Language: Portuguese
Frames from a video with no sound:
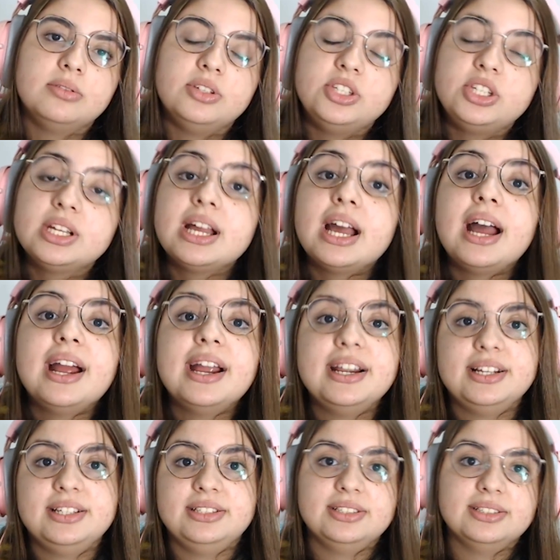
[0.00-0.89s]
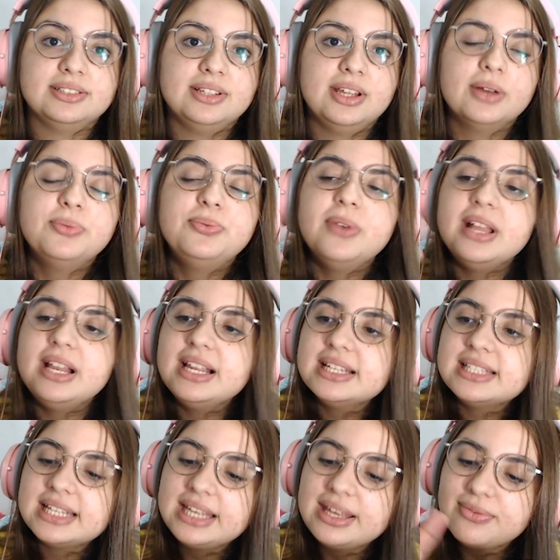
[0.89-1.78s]
De kart. Eu
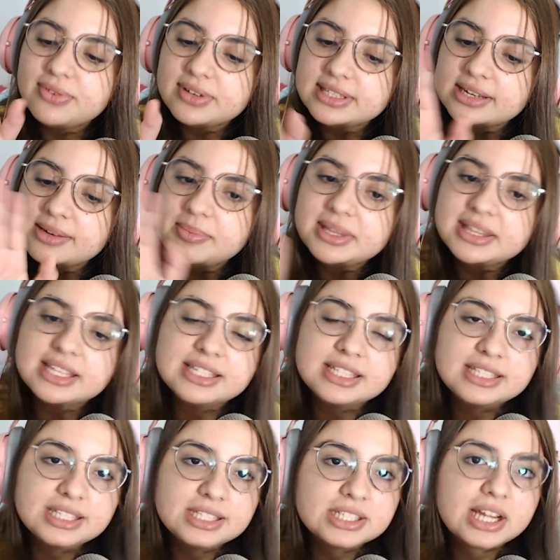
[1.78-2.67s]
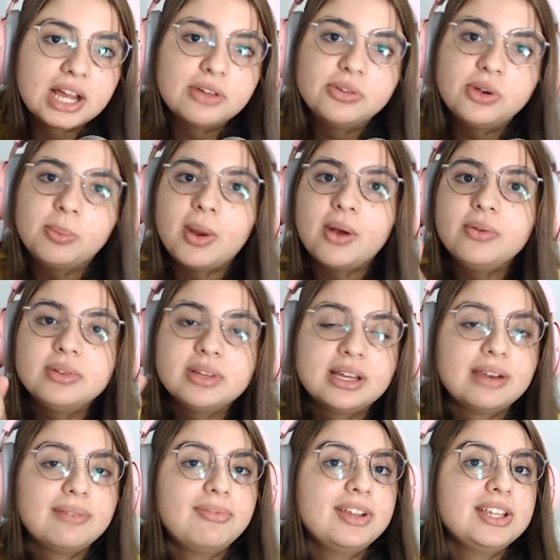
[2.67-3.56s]
feliz aqui fazendo mitagem de carro normal e o
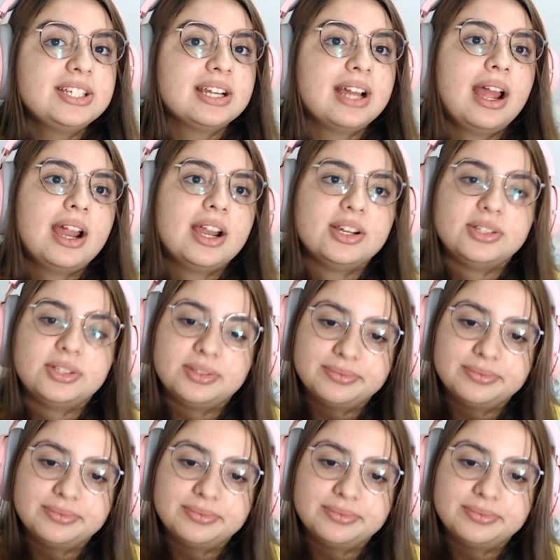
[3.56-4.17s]
cara faz kart.